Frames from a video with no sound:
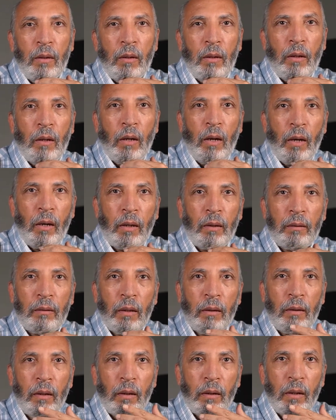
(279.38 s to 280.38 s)
الحاجه
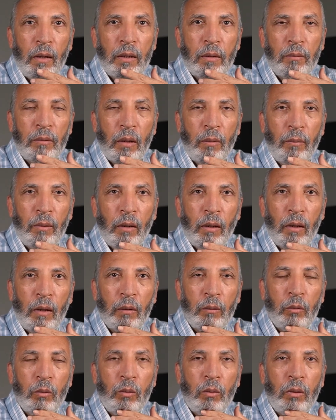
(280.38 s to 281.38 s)
التانية اللي لازم تعملها على
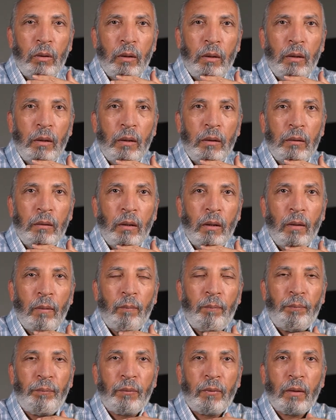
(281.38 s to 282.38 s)
طول ان انت
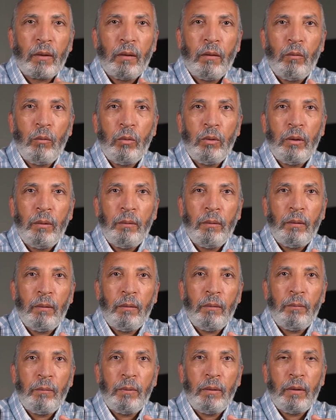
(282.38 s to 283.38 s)

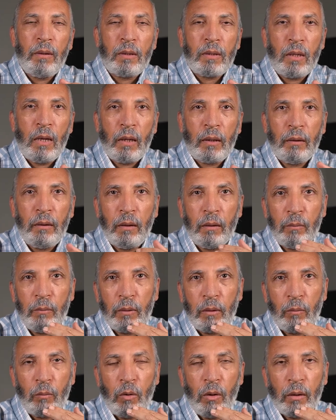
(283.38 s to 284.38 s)
ودي بينساها كتير
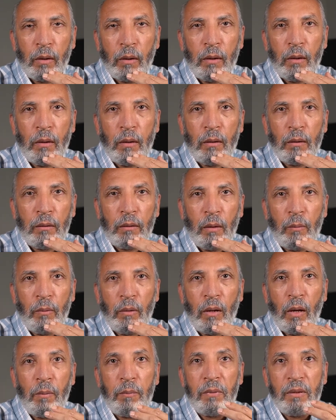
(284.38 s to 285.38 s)
من المهاجرين ان انت
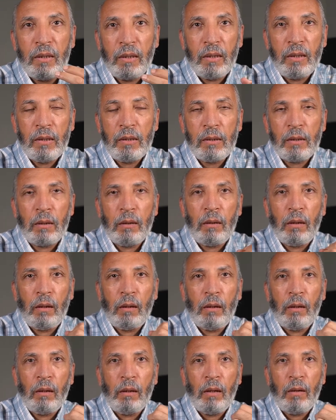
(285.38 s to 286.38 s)
تعمل ابديت
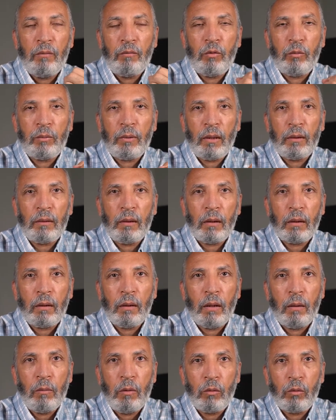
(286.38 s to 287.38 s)
للانفو بتاعتك
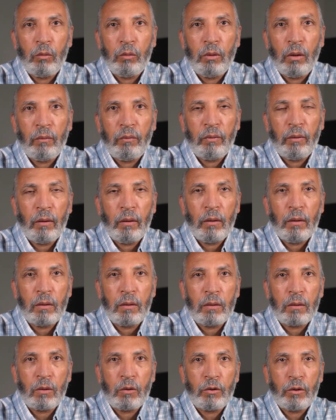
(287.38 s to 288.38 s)
اللي موجوده في
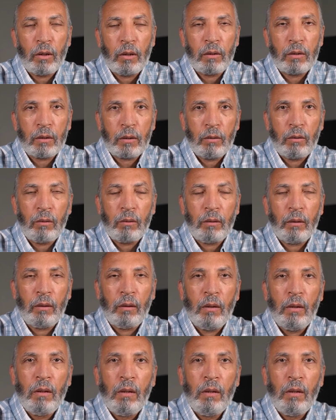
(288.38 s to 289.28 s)
السوشيال سكيورتي